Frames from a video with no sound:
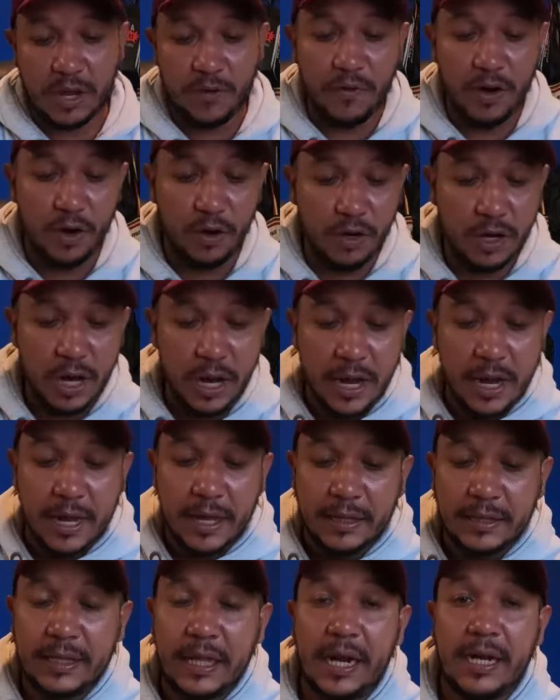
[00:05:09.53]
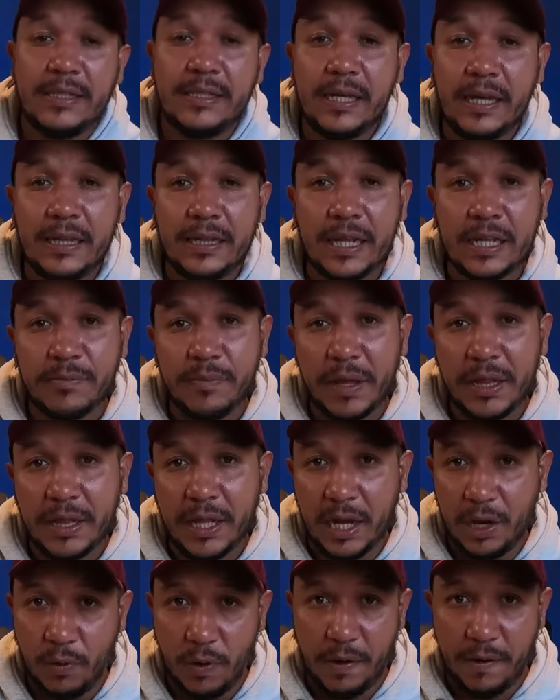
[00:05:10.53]
que fueron
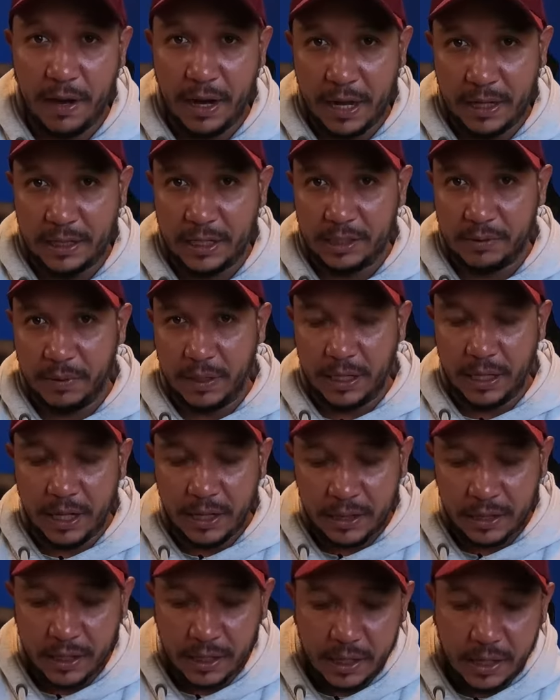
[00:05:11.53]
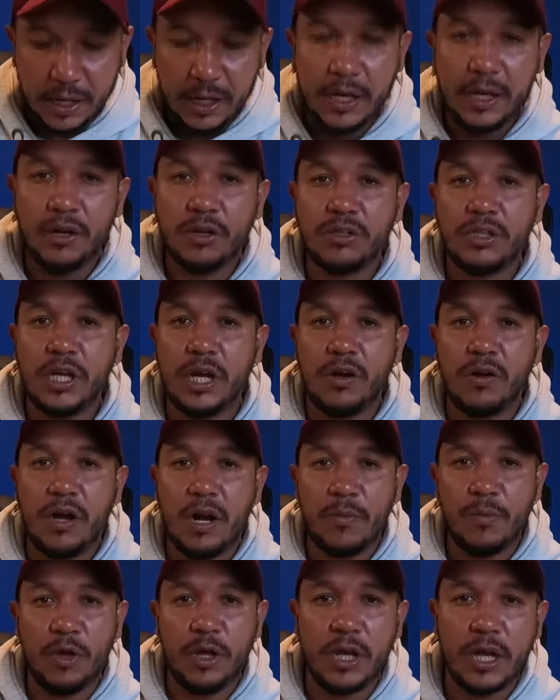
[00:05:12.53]
329 latas, ¿verdad? y nos dieron
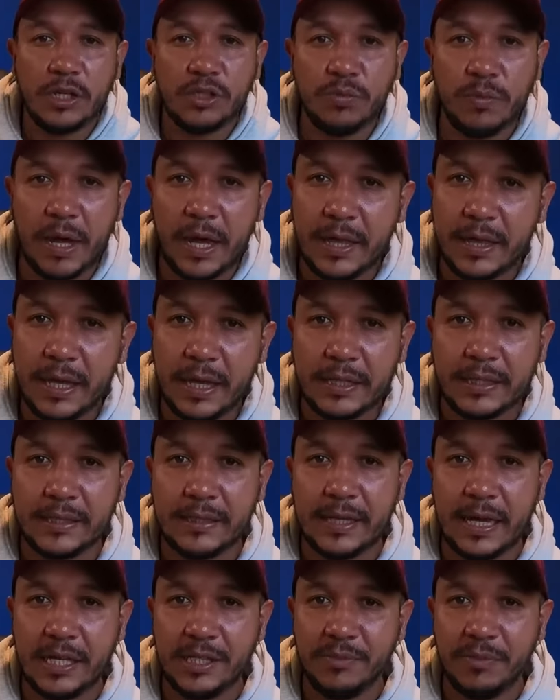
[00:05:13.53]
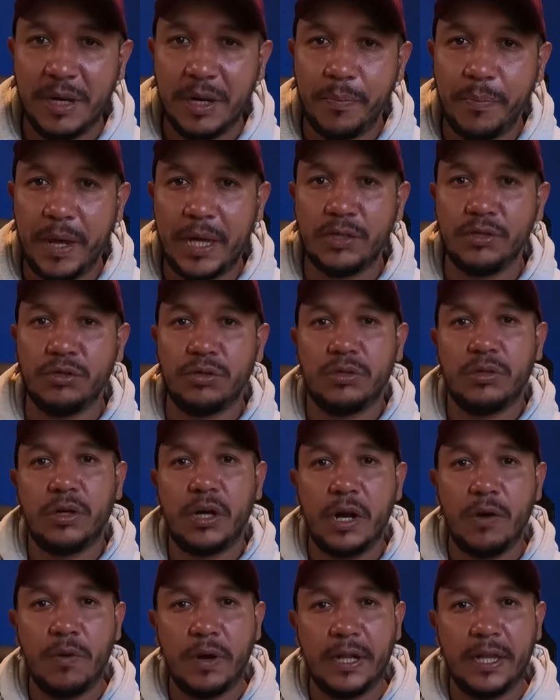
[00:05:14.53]
la módica suma de 16 mil pesos.
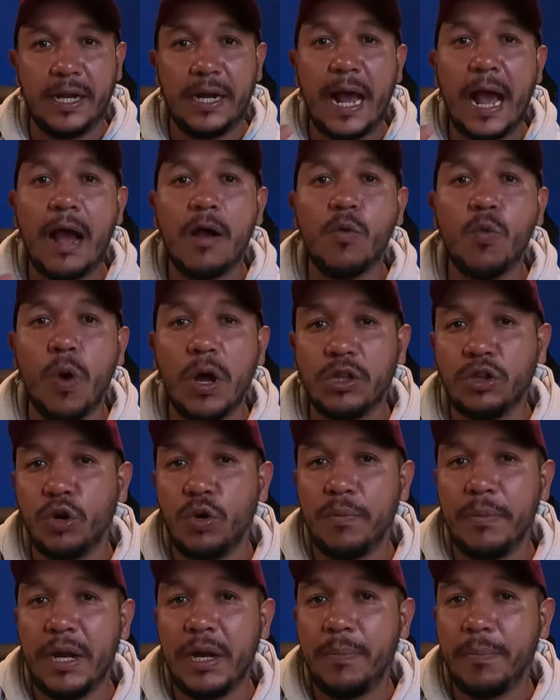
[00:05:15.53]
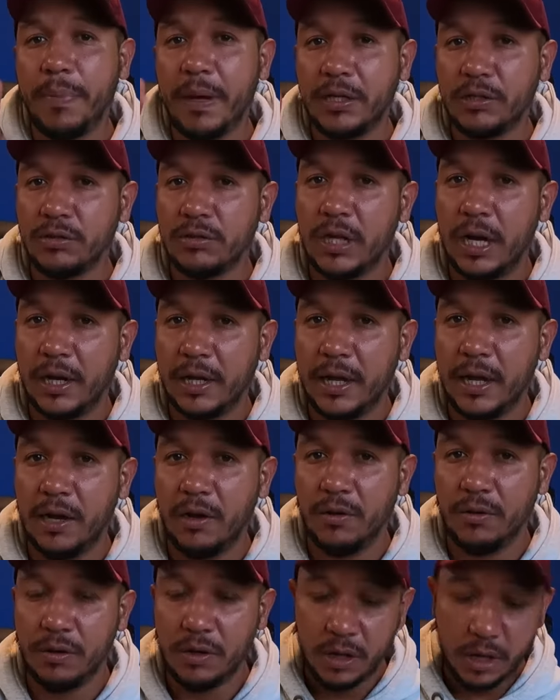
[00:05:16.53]
Recuerden, a 4 mil pesos el
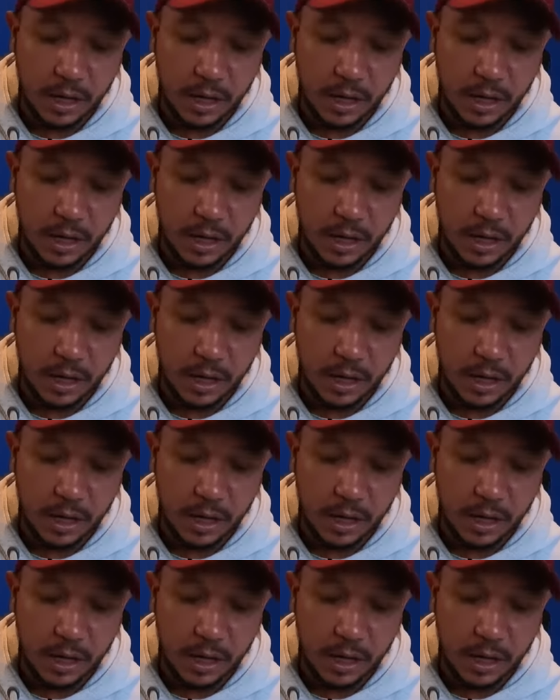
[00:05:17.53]
kilo.